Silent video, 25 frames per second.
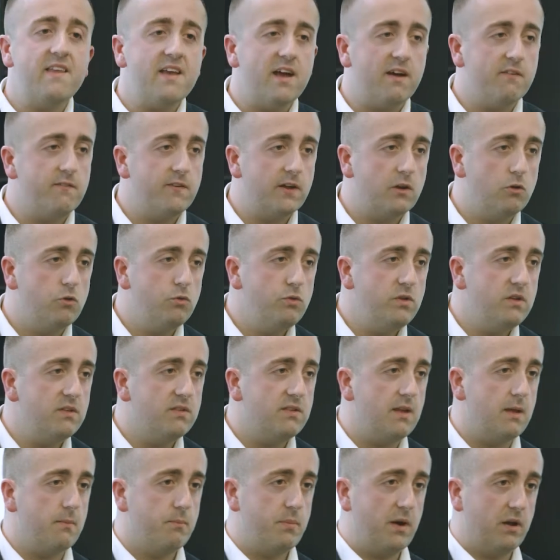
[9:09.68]
lien avec
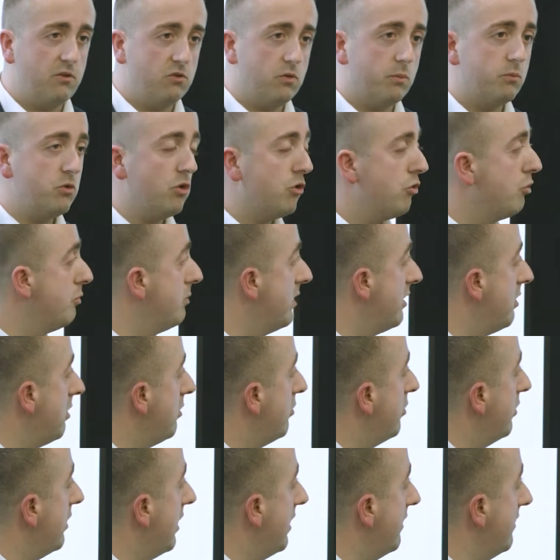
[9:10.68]
l'unité. Par exemple, dans le
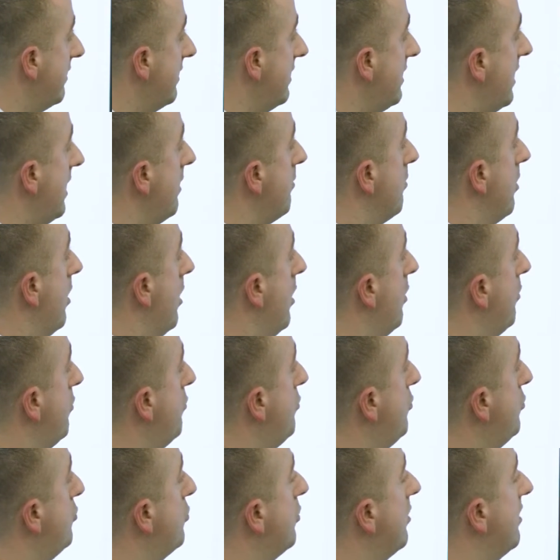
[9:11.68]
manuel de quatrième,
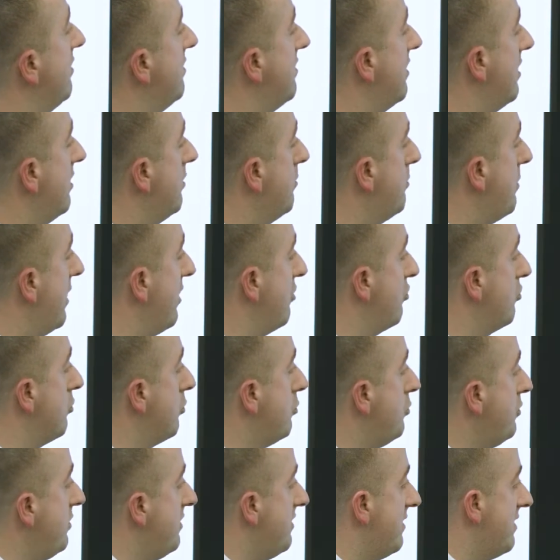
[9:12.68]
vous aurez cette page
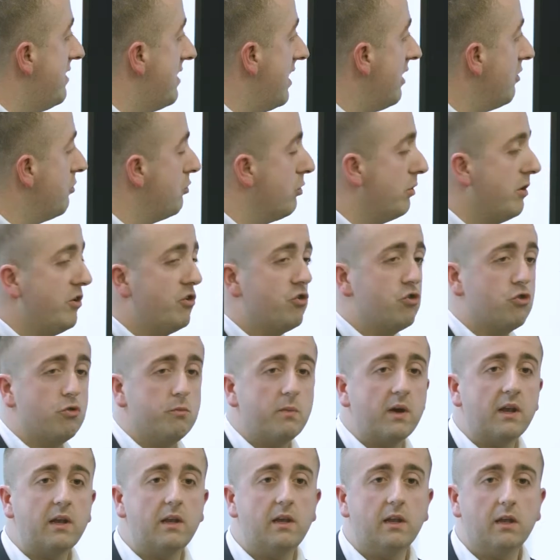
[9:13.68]
dans l'unité 1 sur les
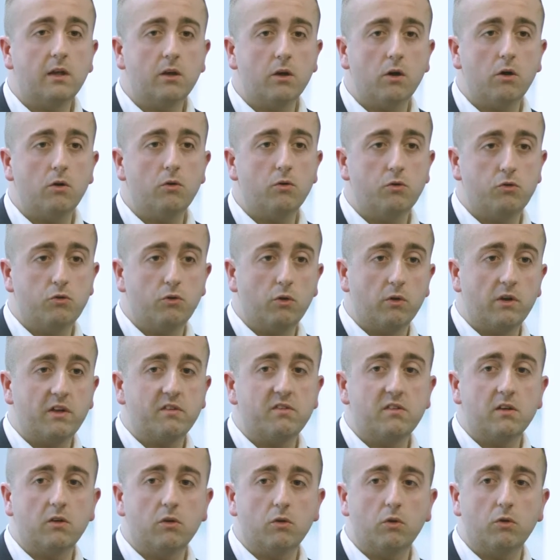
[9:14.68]
chemins de l'école, dans la
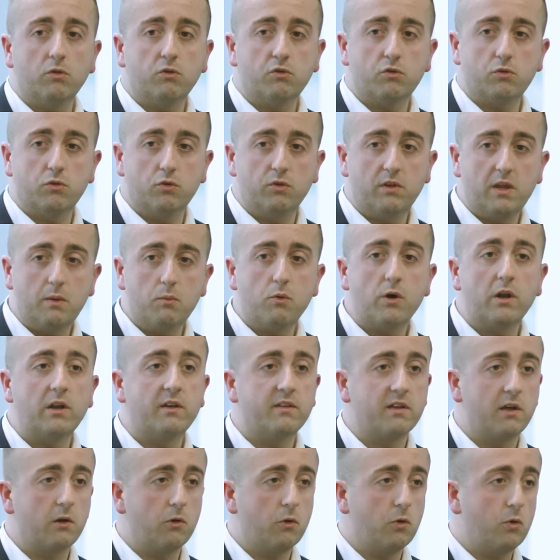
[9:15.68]
séquence des
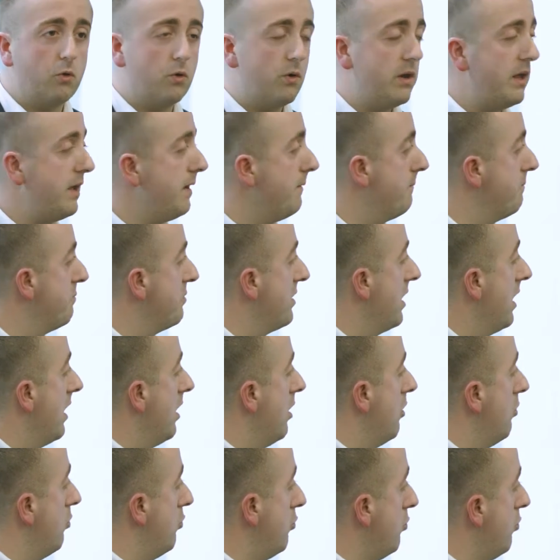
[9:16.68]
Vuelta al
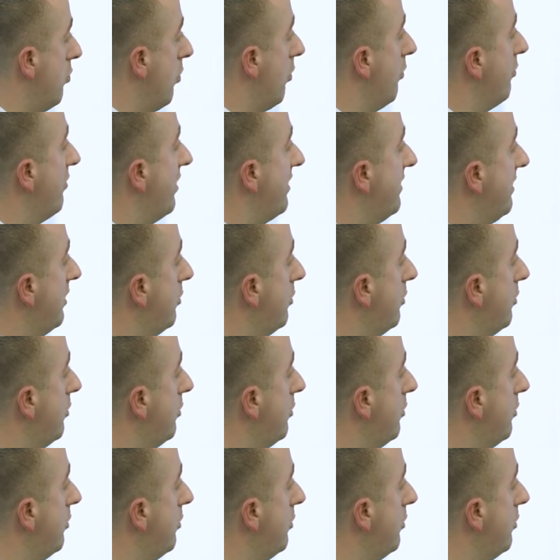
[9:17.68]
où on va